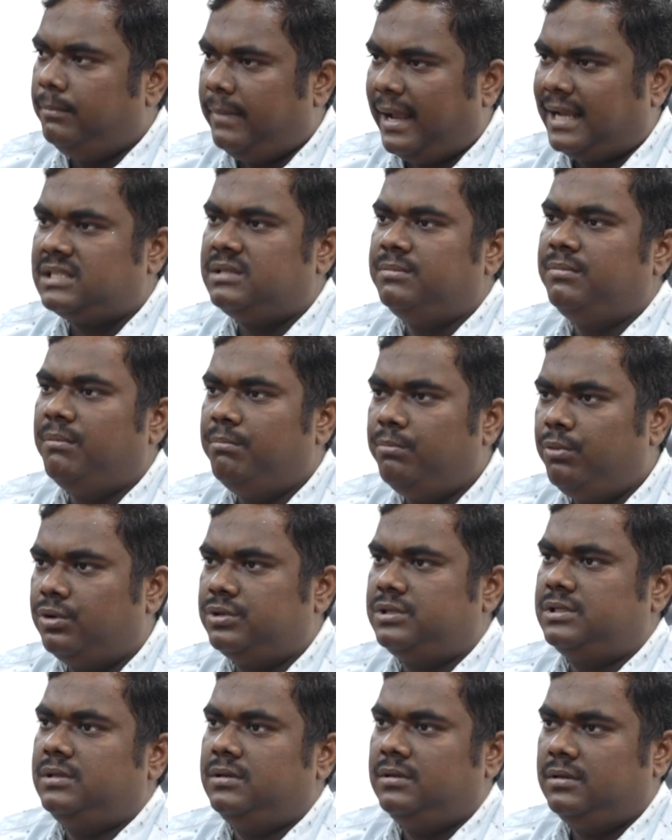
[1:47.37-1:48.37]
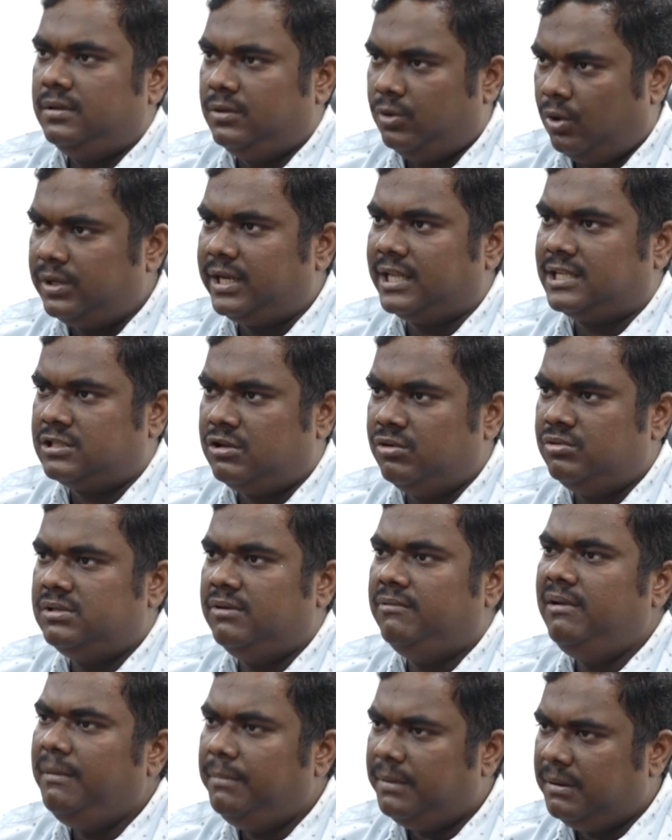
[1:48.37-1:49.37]
मैक्सिमम बुक्स नॉट
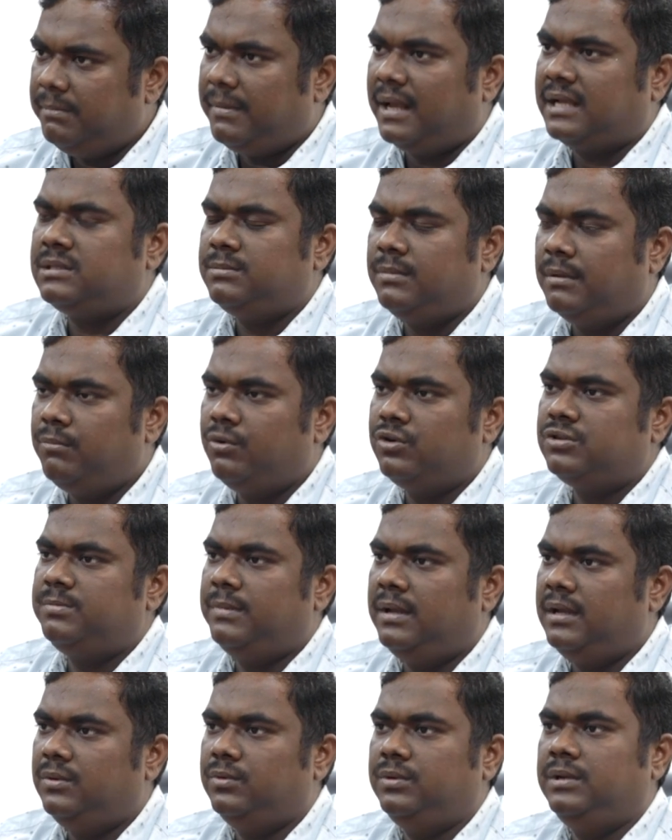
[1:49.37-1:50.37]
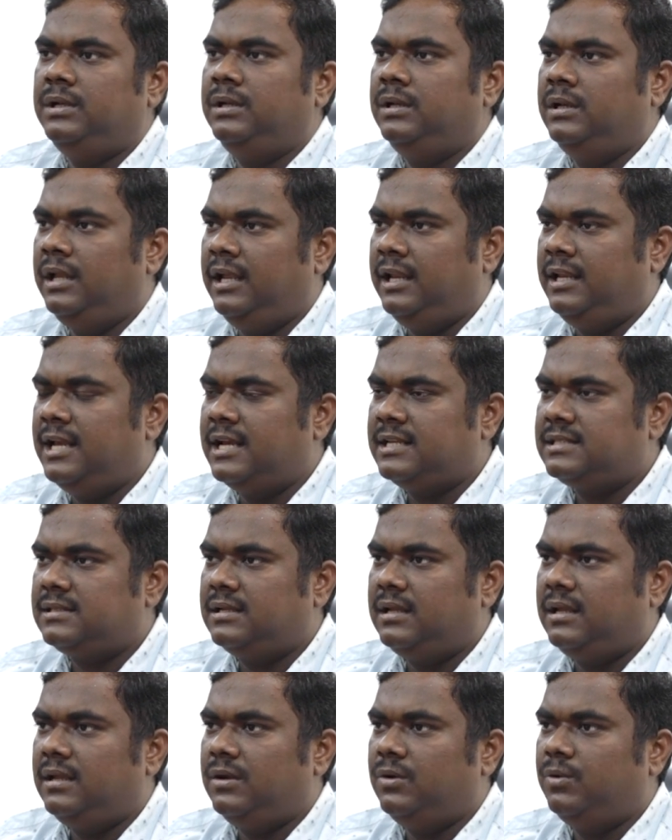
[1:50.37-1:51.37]
एक्सक्लूसिवली बट मैक्सिमम बुक्स मैं इन एरियाज़
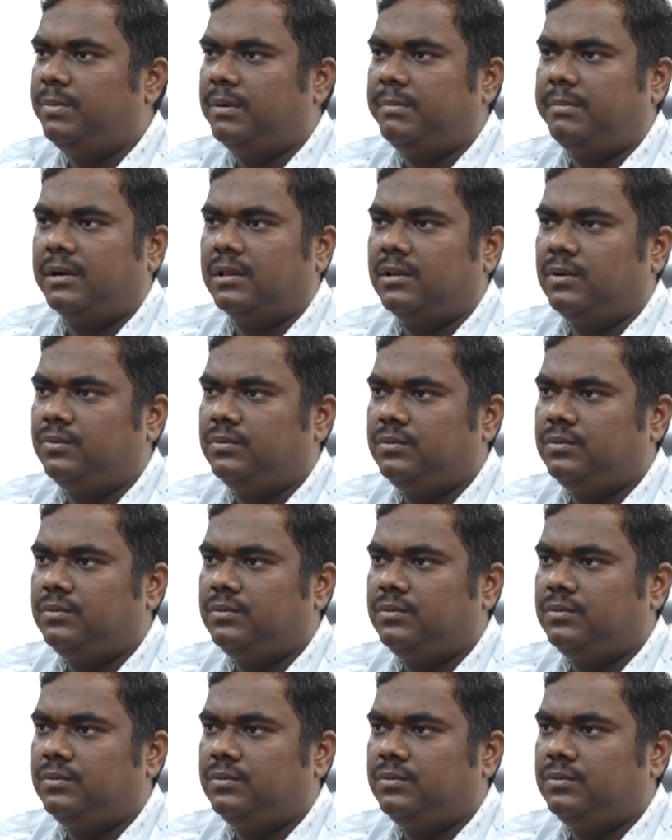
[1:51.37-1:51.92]
के ऊपर पढ़ता